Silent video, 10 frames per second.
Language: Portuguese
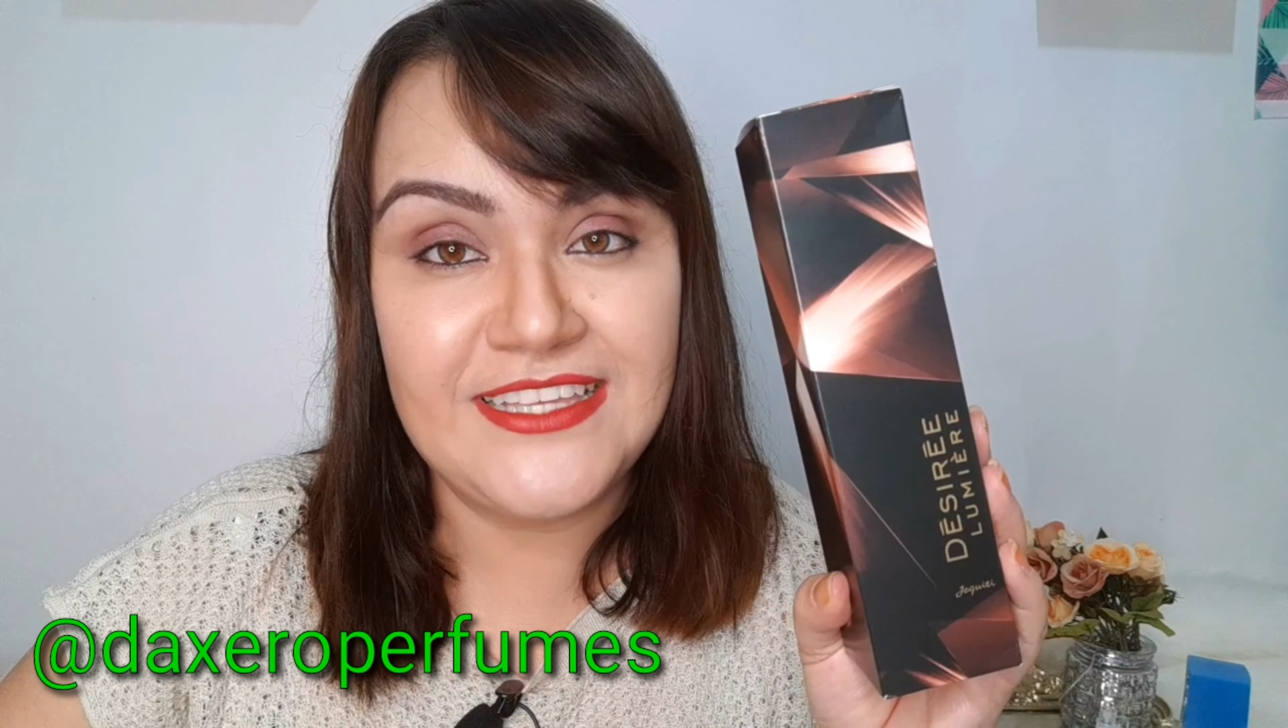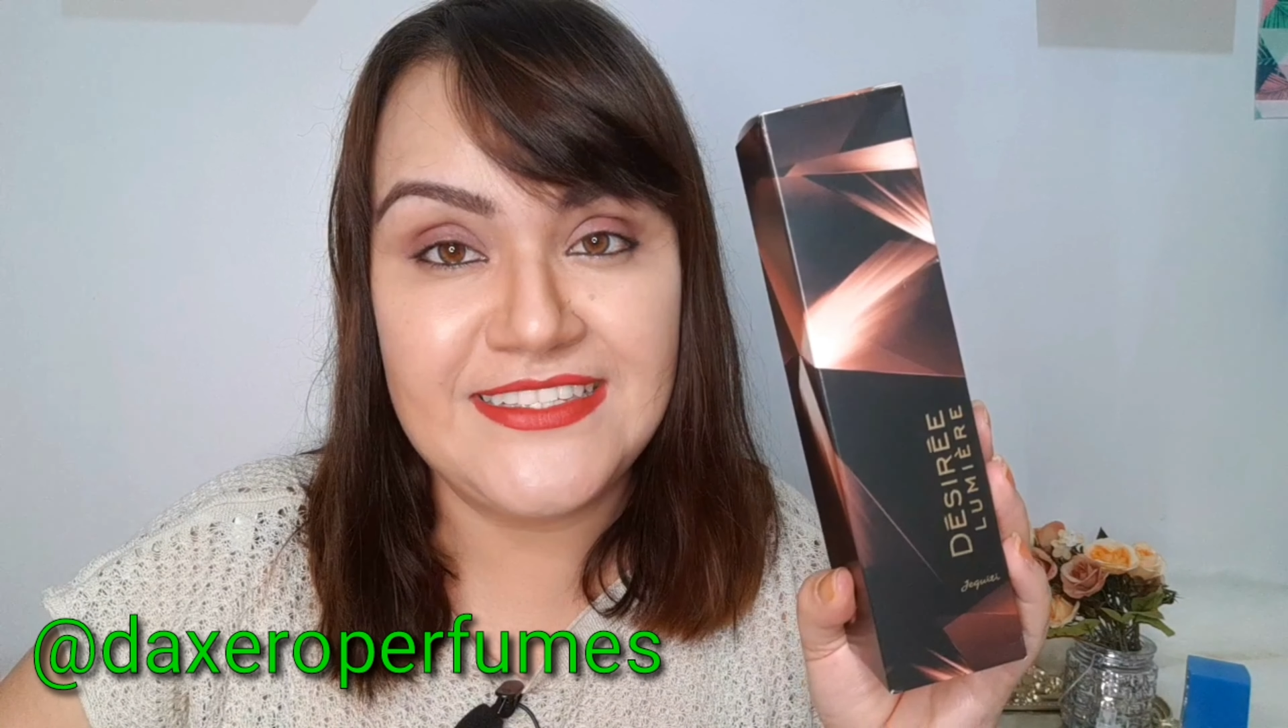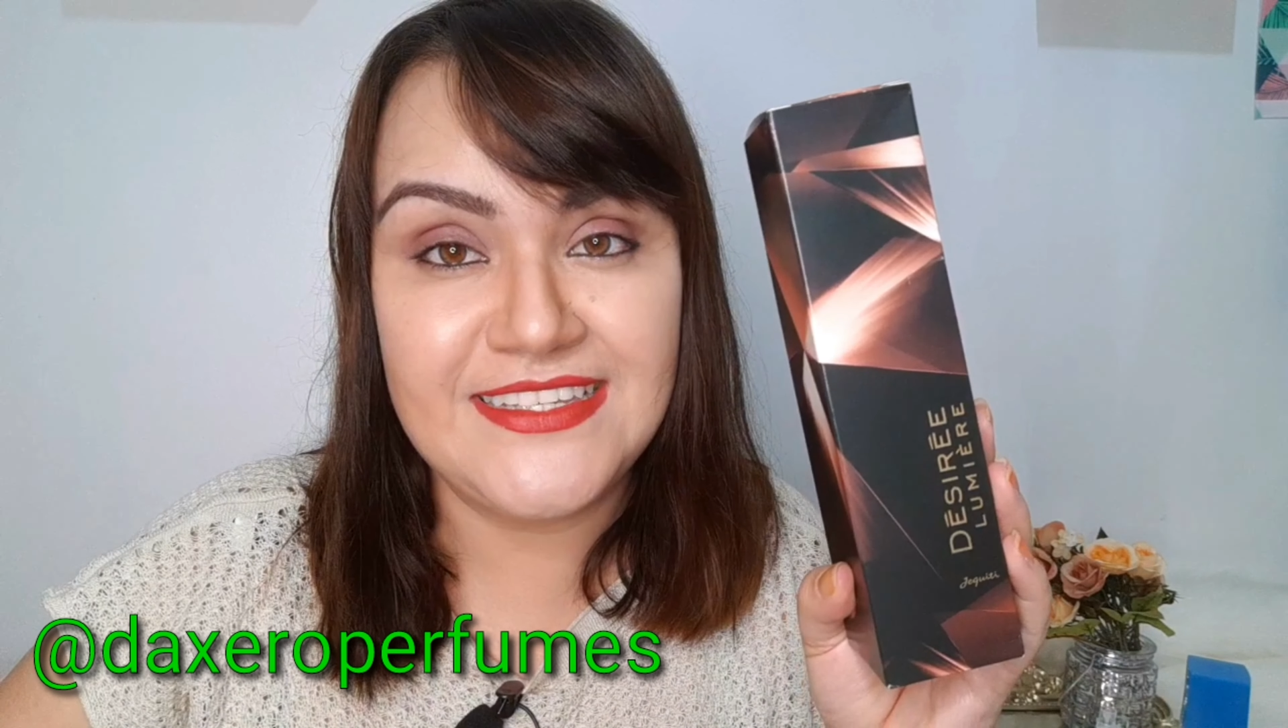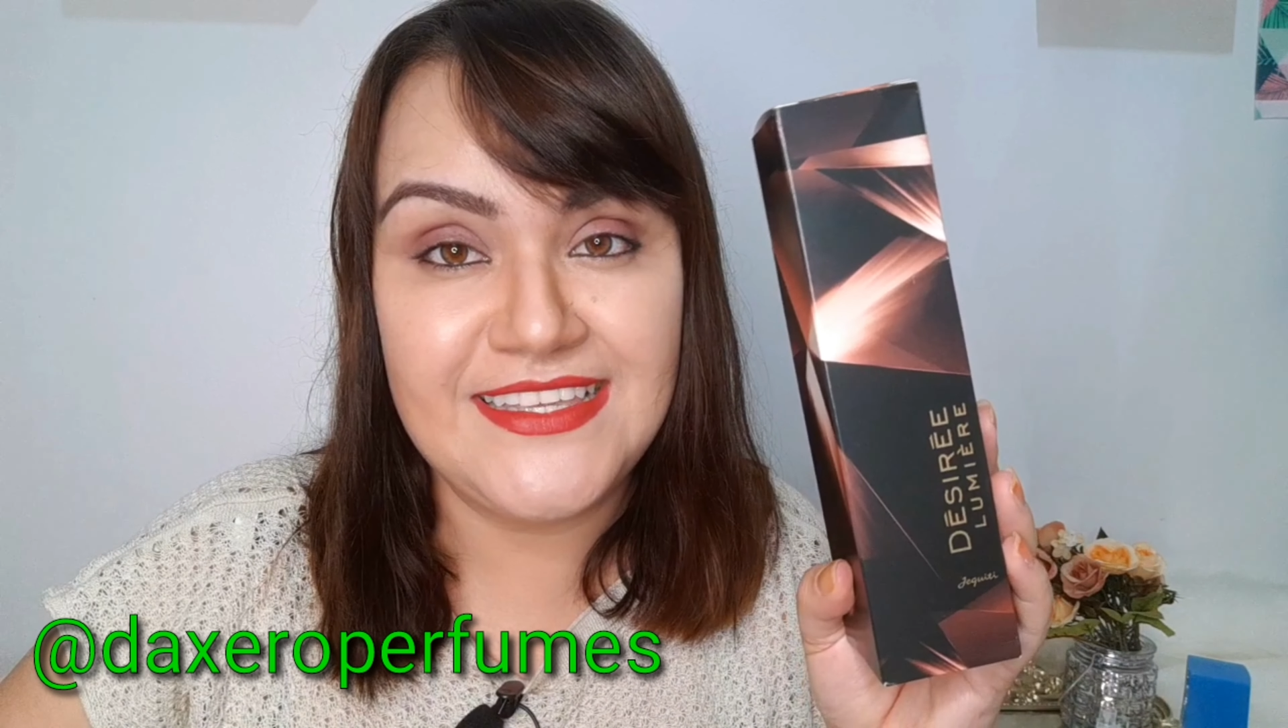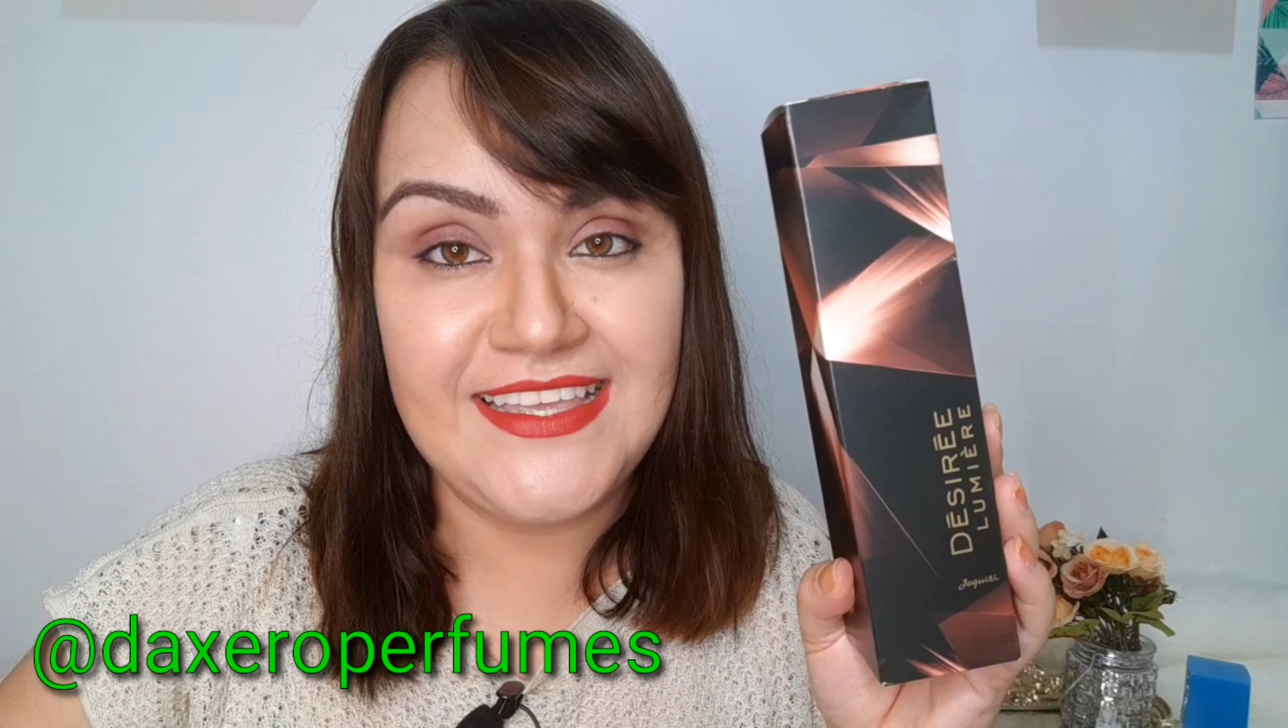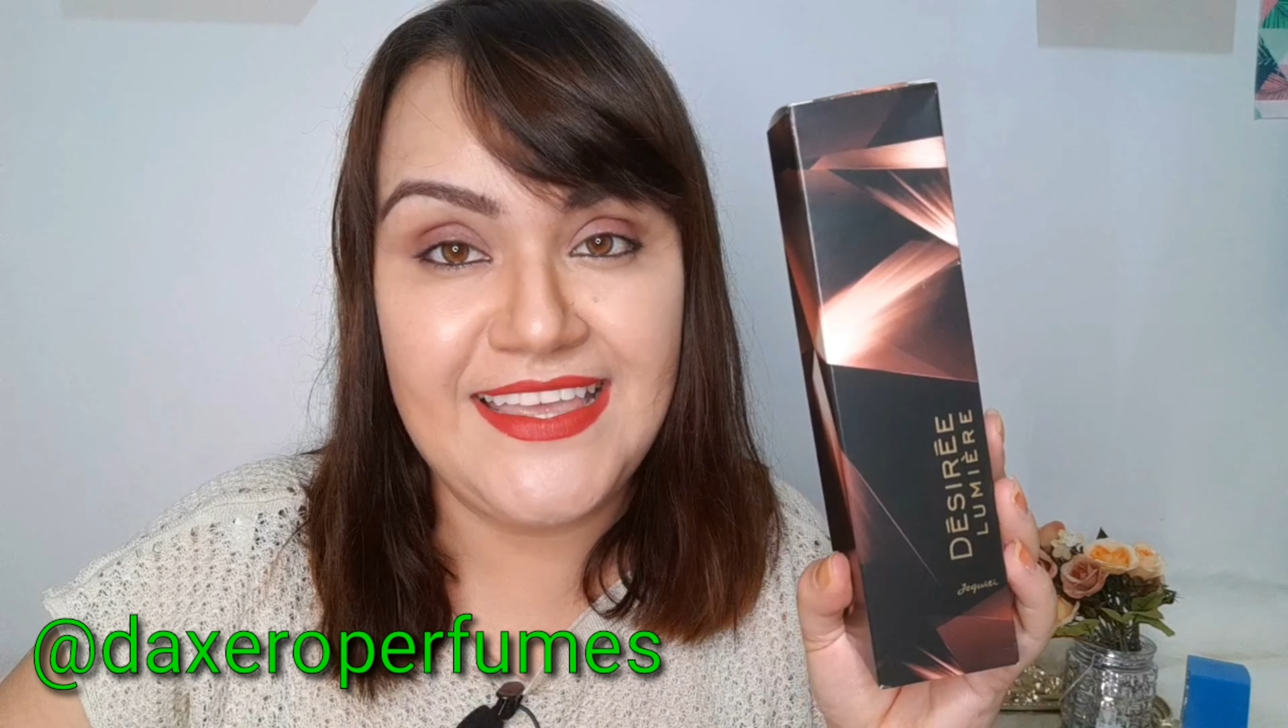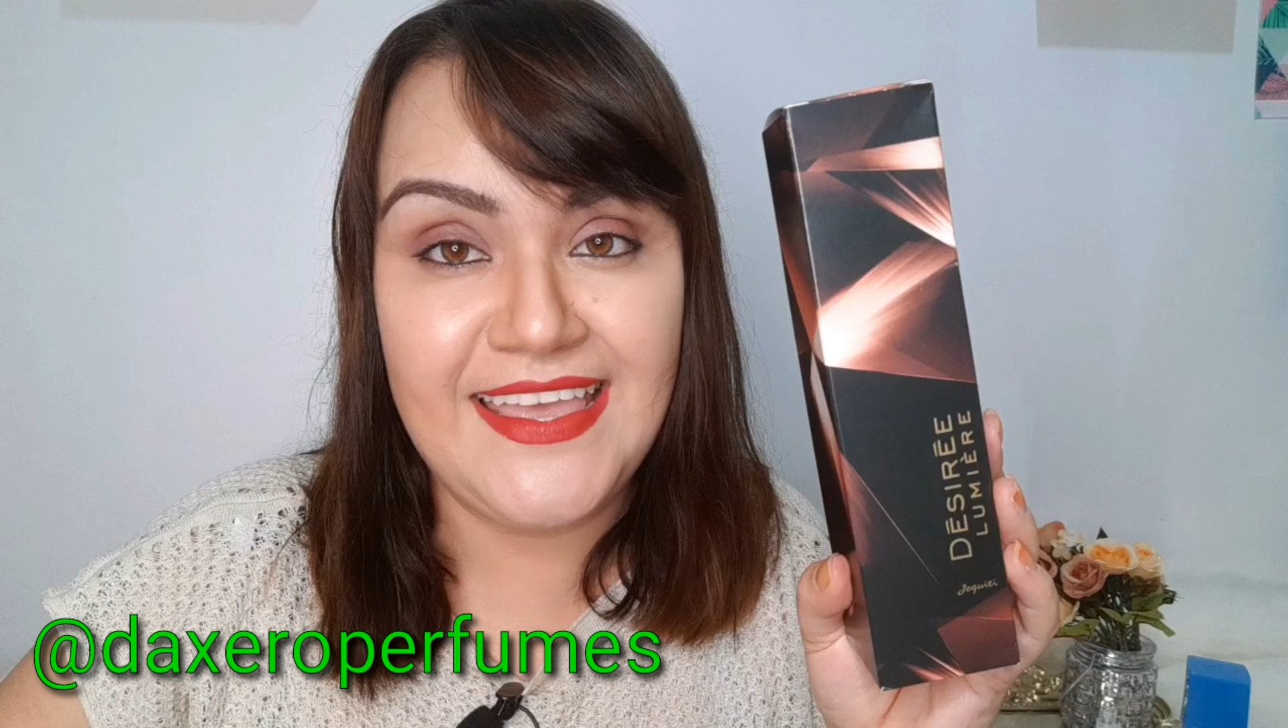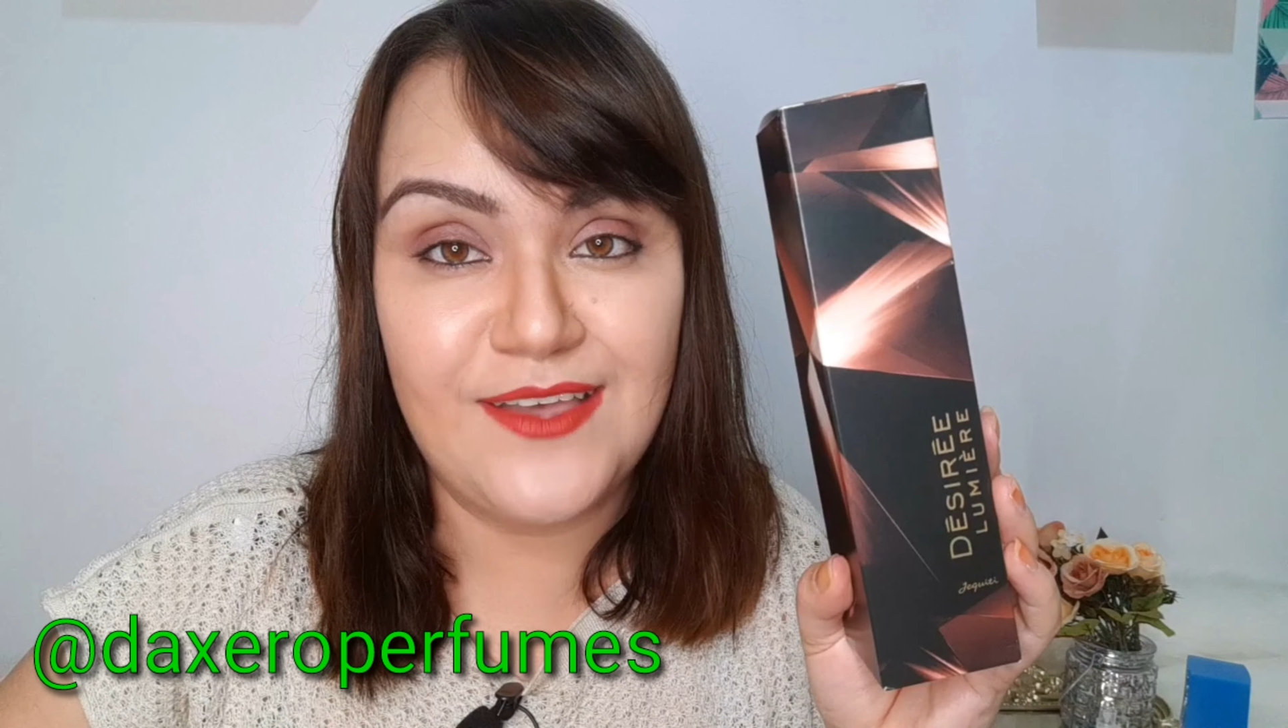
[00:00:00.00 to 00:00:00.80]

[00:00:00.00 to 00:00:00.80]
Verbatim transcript: esse aqui,